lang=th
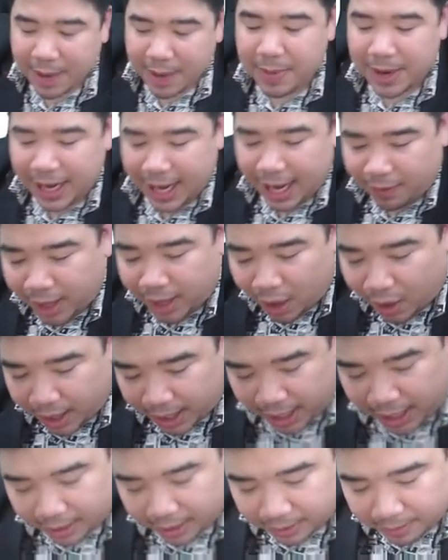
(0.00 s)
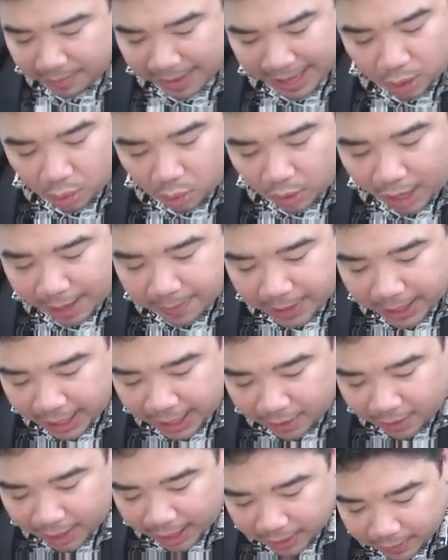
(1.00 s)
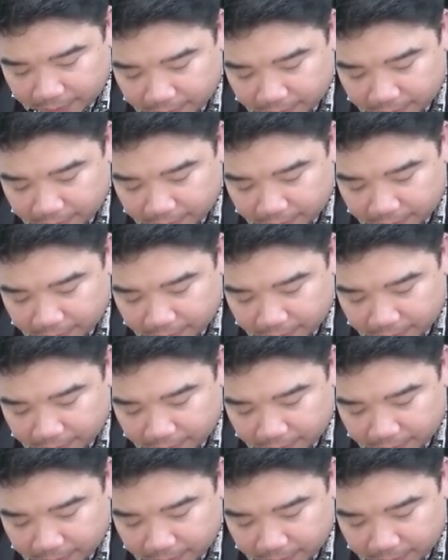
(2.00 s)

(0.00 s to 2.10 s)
เป็น x ไว้ก่อนอ่ะไม่รู้ให้เป็น x ไว้